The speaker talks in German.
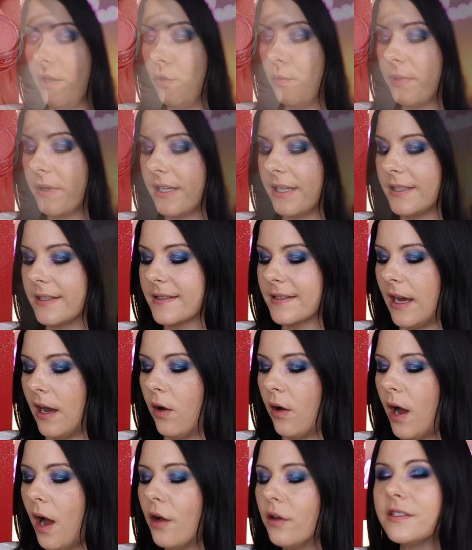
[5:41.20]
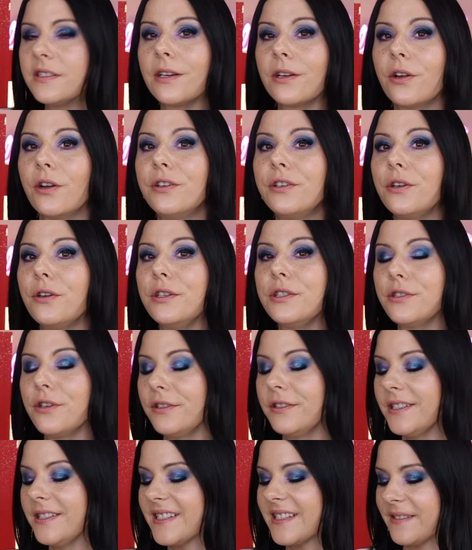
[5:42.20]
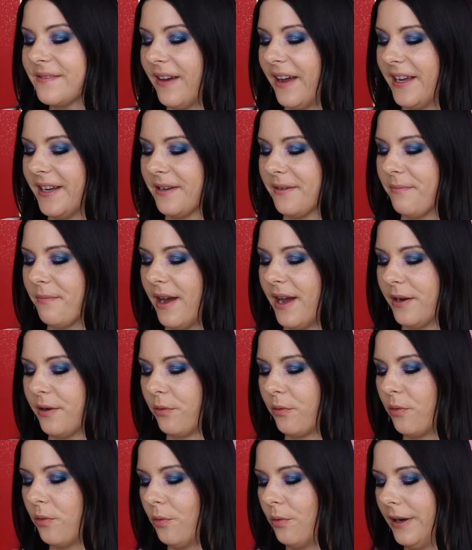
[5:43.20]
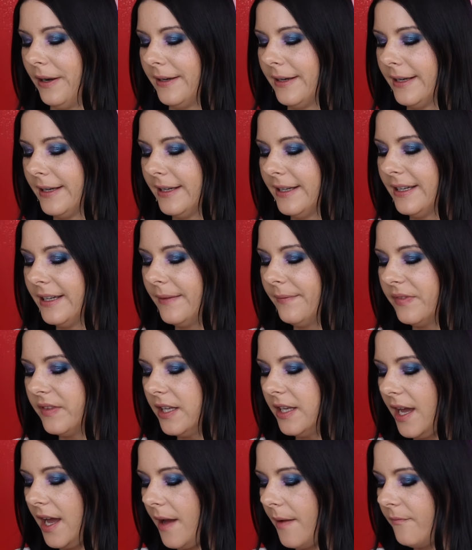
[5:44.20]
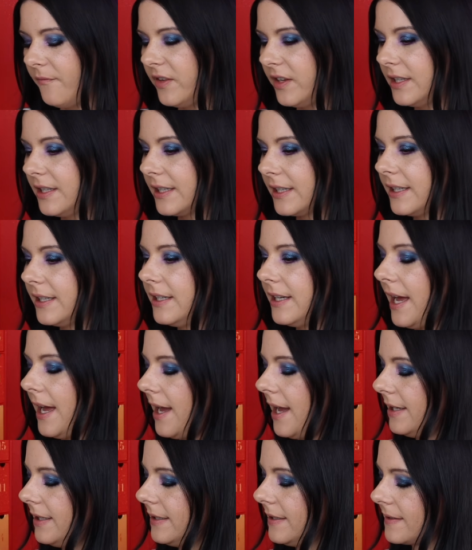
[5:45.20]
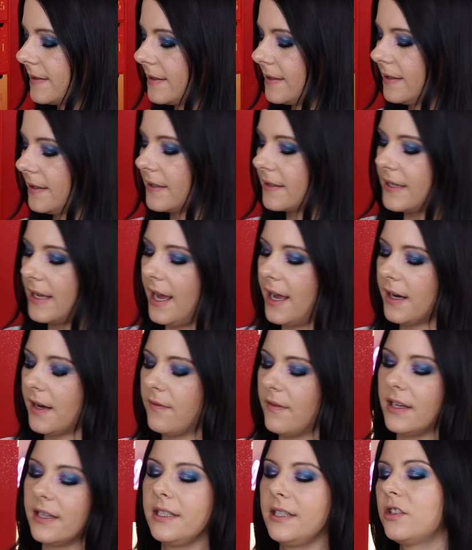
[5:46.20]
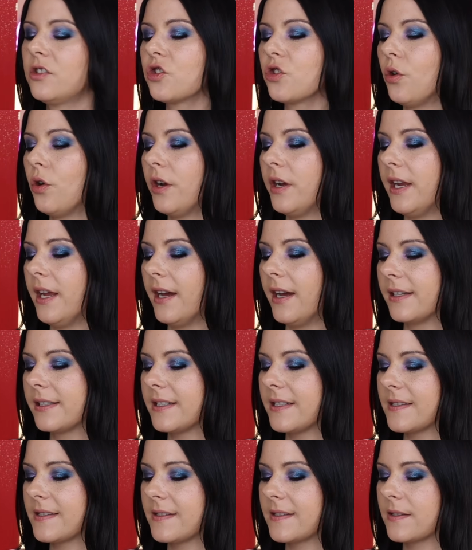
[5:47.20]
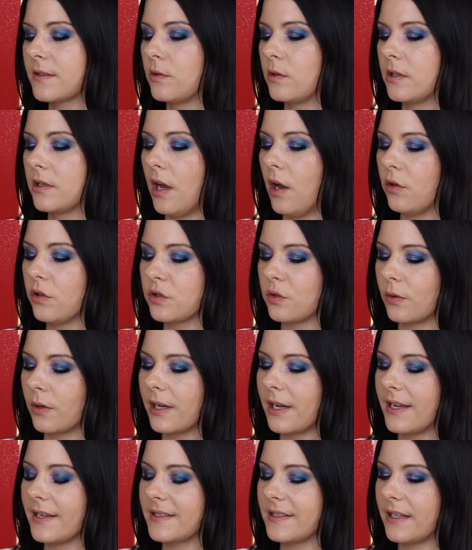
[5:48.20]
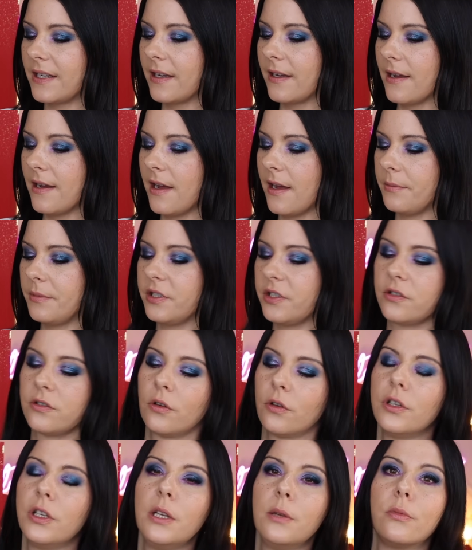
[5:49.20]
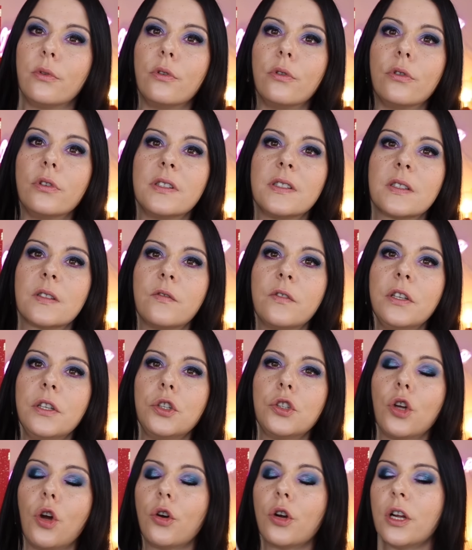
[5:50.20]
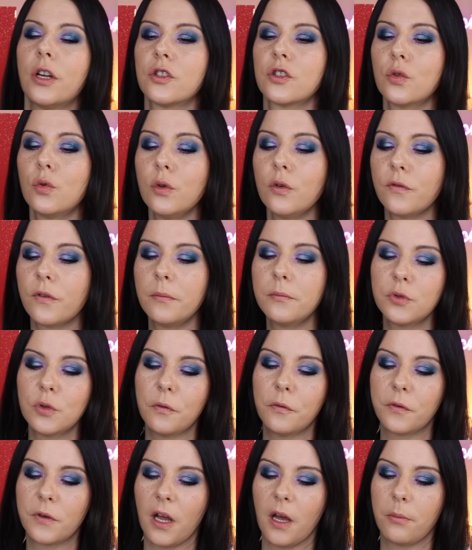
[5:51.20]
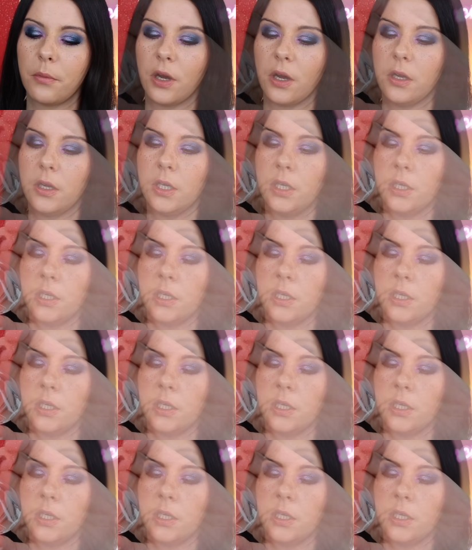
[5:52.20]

übrigens auch aus. Da könnt ihr euch noch eine zweite Meinung holen. Hier haben wir drin ah, dieses Aqua di Gioia. Das ist so ein, auch so ein Klassiker, habe ich noch nie benutzt. Finde ich auch ganz gut vom Duft, aber